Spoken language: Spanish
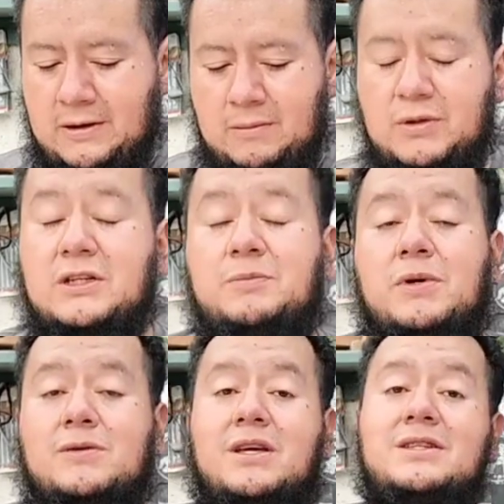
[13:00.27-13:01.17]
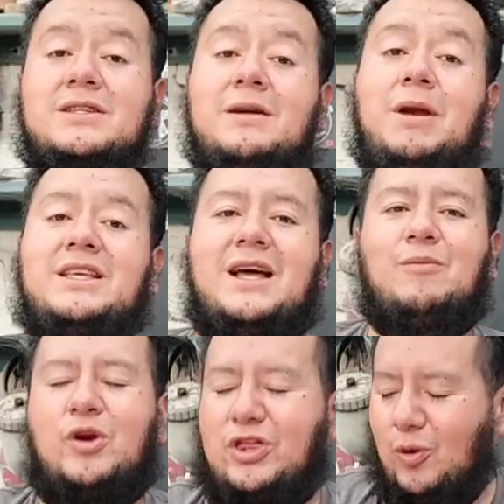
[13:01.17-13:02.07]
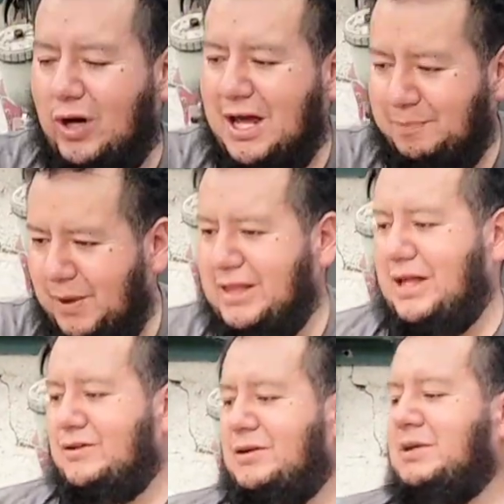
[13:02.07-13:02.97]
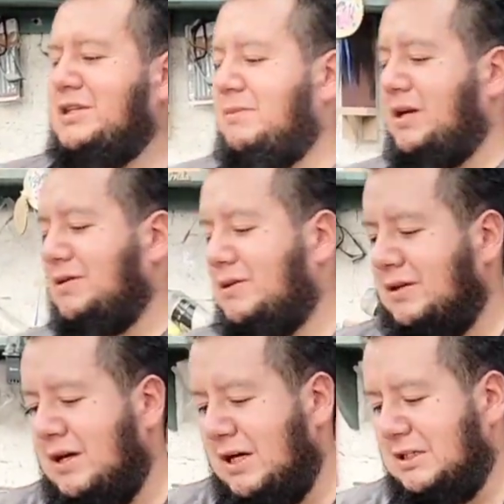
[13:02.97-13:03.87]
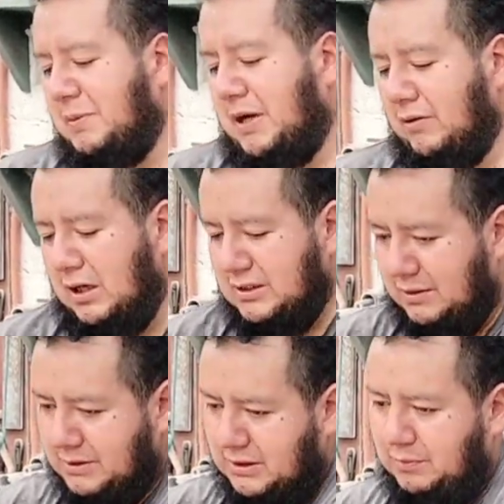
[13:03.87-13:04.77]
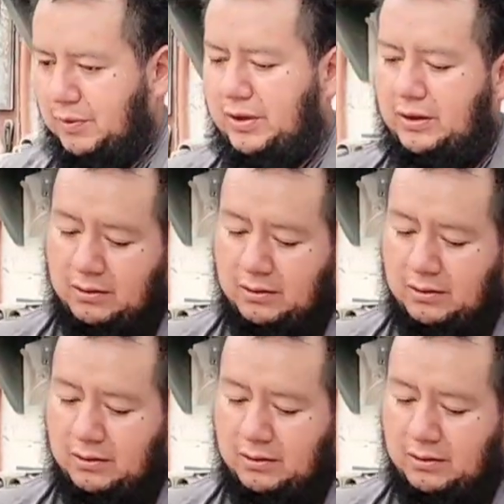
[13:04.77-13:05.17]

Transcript: Pues se despide ustedes. Referencia al burrito carpintero, sin más ni menos, esperando que les sirva este tipo de,